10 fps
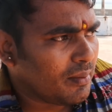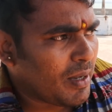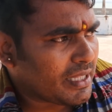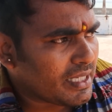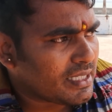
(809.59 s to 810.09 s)

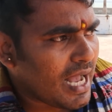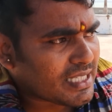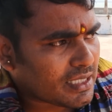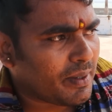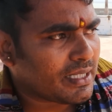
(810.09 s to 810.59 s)
माता जी का
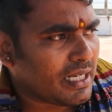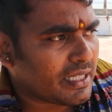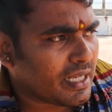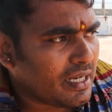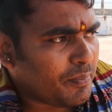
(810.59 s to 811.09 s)
आशीर्वाद
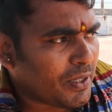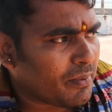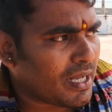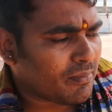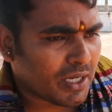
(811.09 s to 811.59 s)
लेते हैं
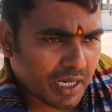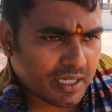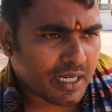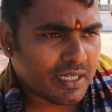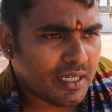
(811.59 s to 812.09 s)
परिवार
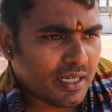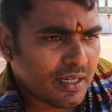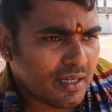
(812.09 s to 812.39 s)
मंगल के लिए